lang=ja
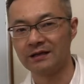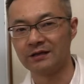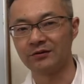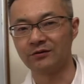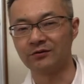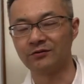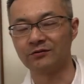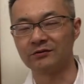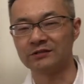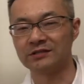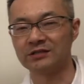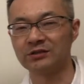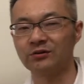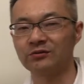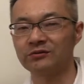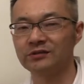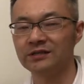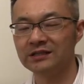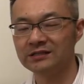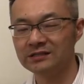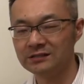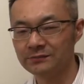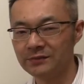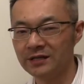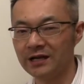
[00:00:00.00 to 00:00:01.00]
今日仕事
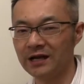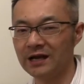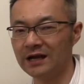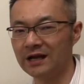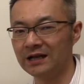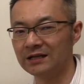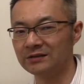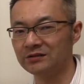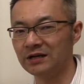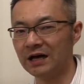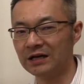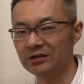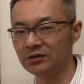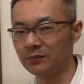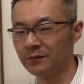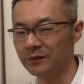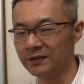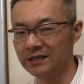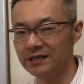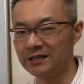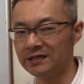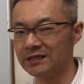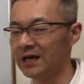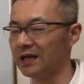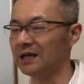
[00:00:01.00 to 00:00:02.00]
休みやから遊び
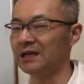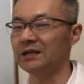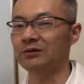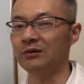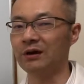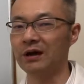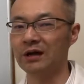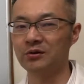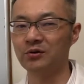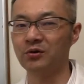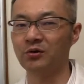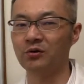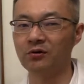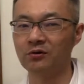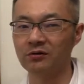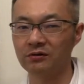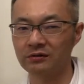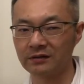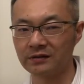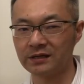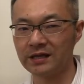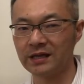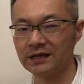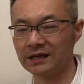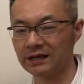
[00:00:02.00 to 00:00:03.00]
に来たりとか旅
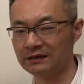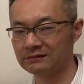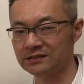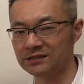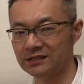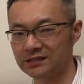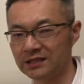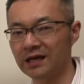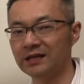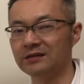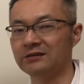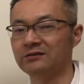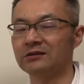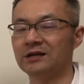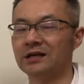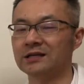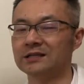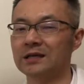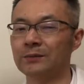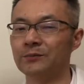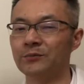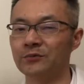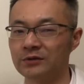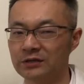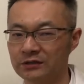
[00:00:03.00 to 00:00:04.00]
行計画してたっていう
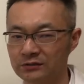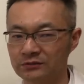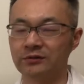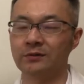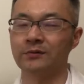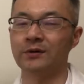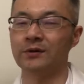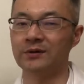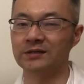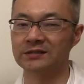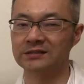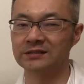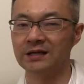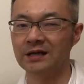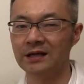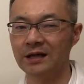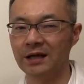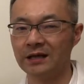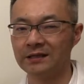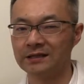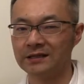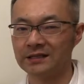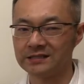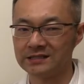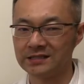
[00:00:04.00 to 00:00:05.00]
方もいると思います
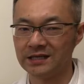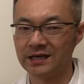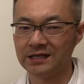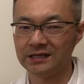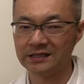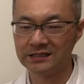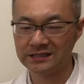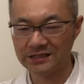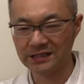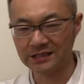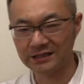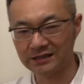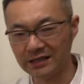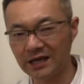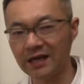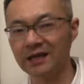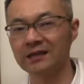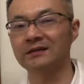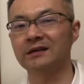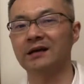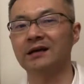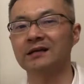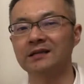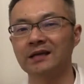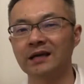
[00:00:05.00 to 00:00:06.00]
で生理来ちゃったっ
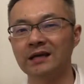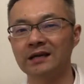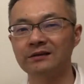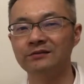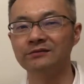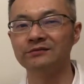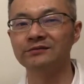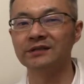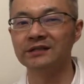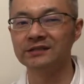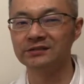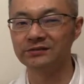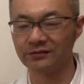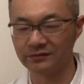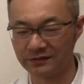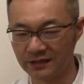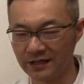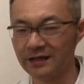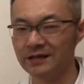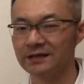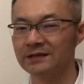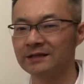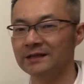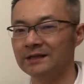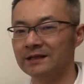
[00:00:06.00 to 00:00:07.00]
ていう方いるんですよ
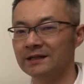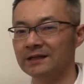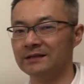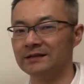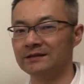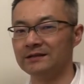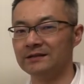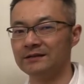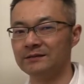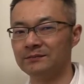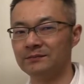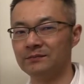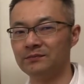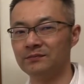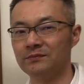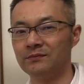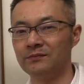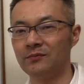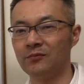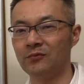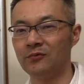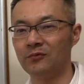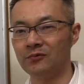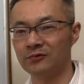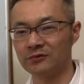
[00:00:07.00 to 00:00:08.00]
ね
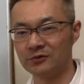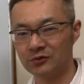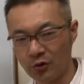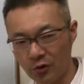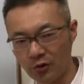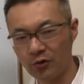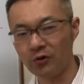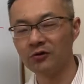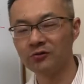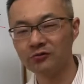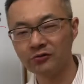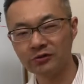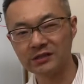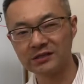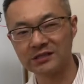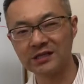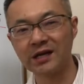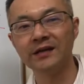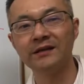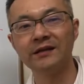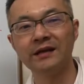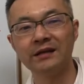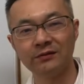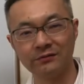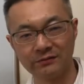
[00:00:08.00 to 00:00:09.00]
もう旅行の時
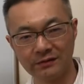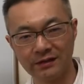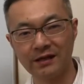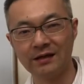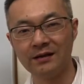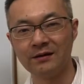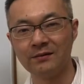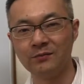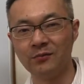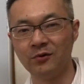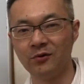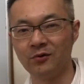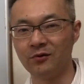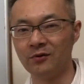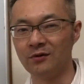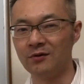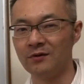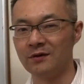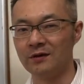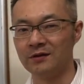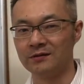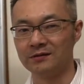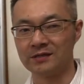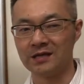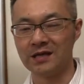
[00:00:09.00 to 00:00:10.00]
しゃあないよねも
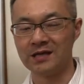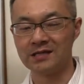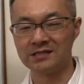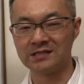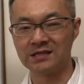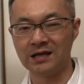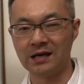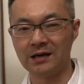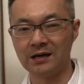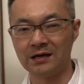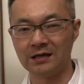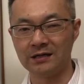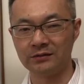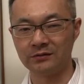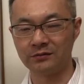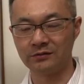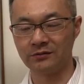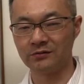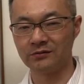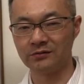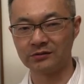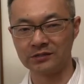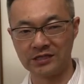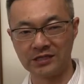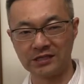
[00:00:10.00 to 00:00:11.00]
う電車
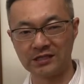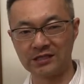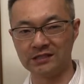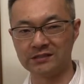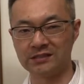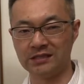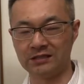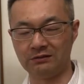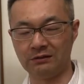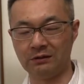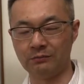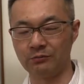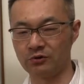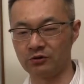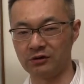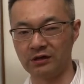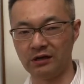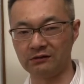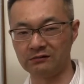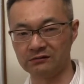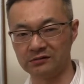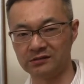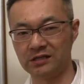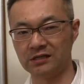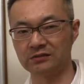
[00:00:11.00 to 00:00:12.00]
の新幹線とかも予
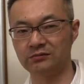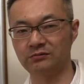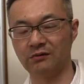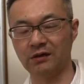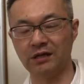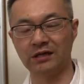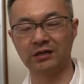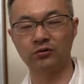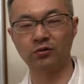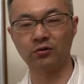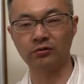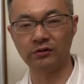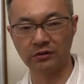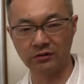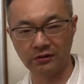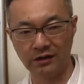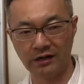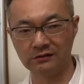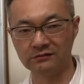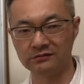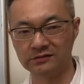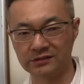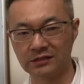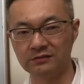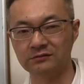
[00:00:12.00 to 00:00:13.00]
約してるとか飛行機予
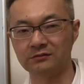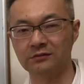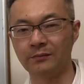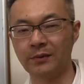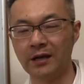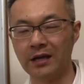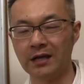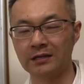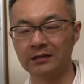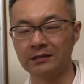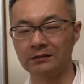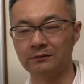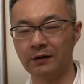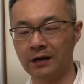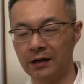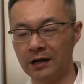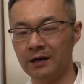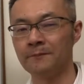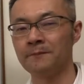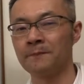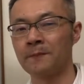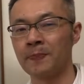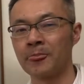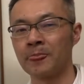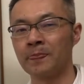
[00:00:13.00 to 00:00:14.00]
約してるとか
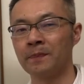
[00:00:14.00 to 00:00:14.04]
は